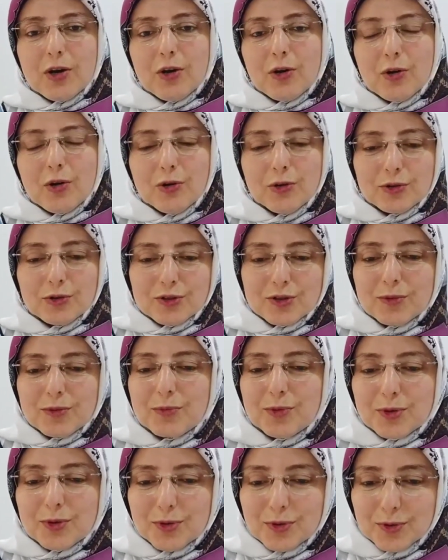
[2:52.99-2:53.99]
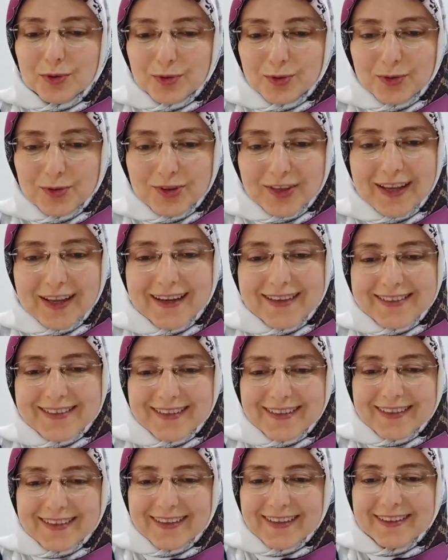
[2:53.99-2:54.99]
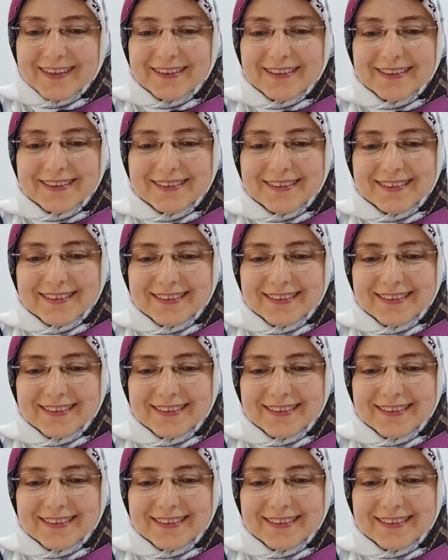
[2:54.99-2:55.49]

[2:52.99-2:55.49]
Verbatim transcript: Olursa mutlu oluruz gerçekten.